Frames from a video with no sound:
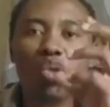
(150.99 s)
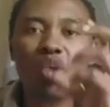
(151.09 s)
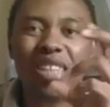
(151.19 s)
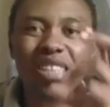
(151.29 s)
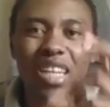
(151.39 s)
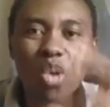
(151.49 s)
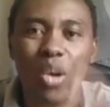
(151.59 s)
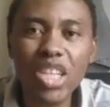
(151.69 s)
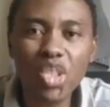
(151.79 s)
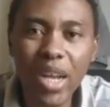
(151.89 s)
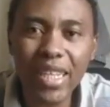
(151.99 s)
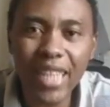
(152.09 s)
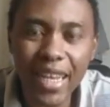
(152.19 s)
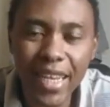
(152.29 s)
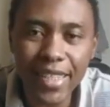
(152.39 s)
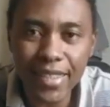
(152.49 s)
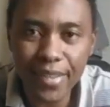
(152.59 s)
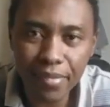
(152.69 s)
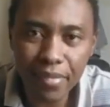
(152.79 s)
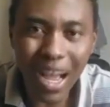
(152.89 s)
tu as cette connexion Internet
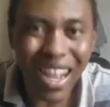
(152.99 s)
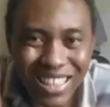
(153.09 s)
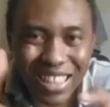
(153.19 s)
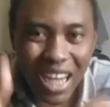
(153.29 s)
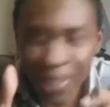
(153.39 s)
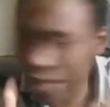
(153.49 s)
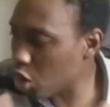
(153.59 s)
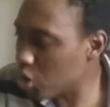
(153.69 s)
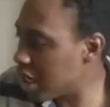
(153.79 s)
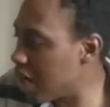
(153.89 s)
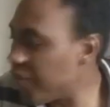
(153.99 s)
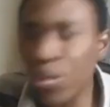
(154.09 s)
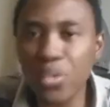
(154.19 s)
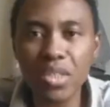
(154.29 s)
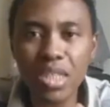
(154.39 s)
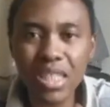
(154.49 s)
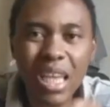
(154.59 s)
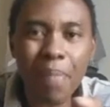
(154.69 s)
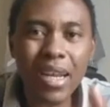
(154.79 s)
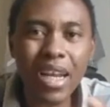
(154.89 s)
à travers ton téléphone
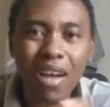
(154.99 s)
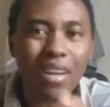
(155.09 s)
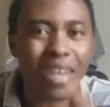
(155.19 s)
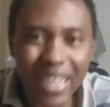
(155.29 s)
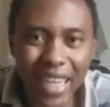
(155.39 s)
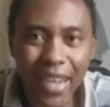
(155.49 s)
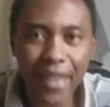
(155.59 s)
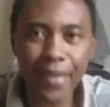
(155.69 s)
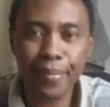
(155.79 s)
qui est maintenant rien.